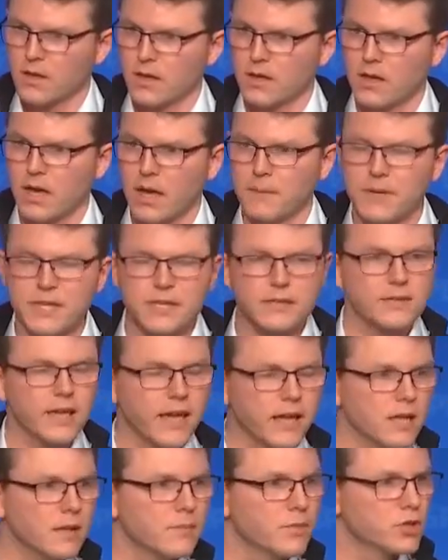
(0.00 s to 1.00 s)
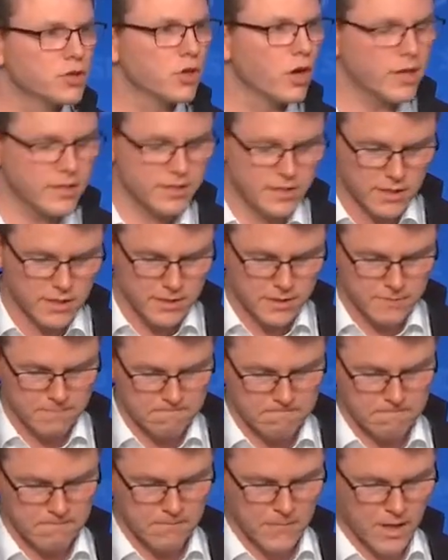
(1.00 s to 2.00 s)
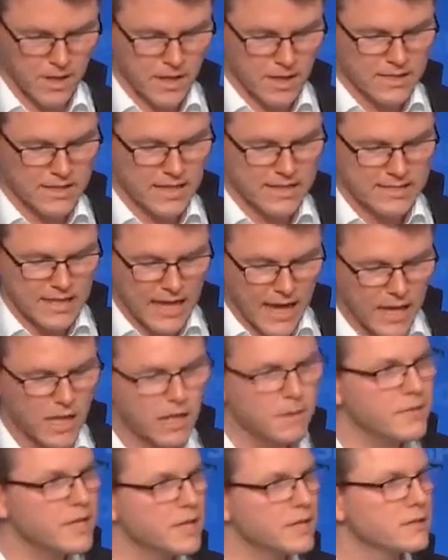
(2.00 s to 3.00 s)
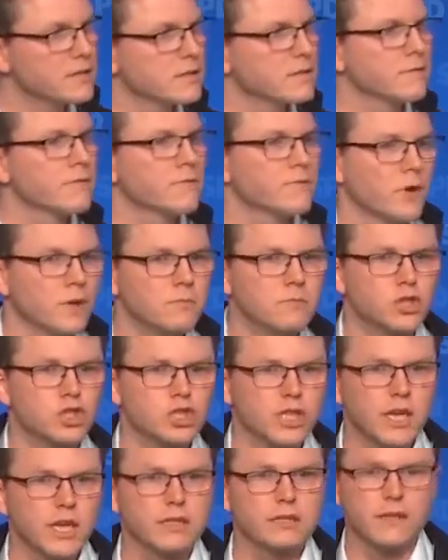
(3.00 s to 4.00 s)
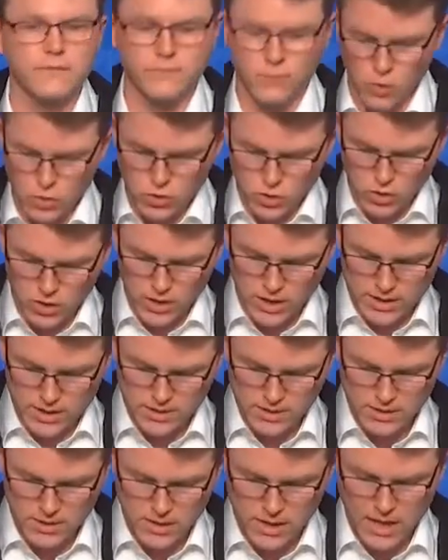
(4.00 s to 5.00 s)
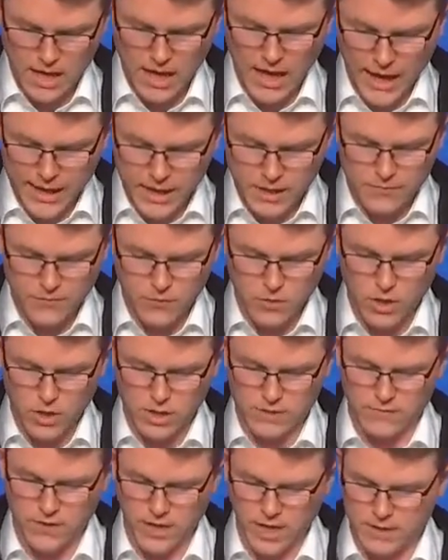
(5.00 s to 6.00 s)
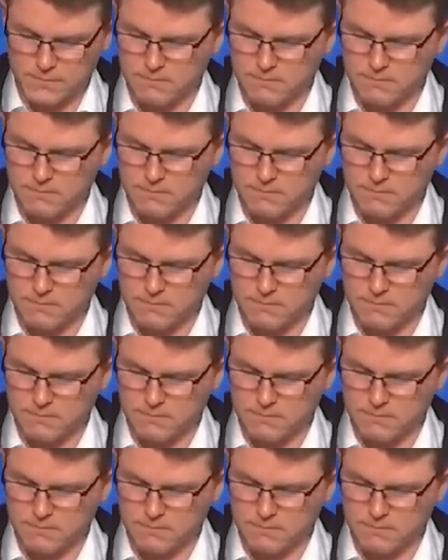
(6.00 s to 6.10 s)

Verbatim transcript: Ein Mietendeckel bedeutet, dass alle Mieten von bestehenden Wohnungen eingefroren werden.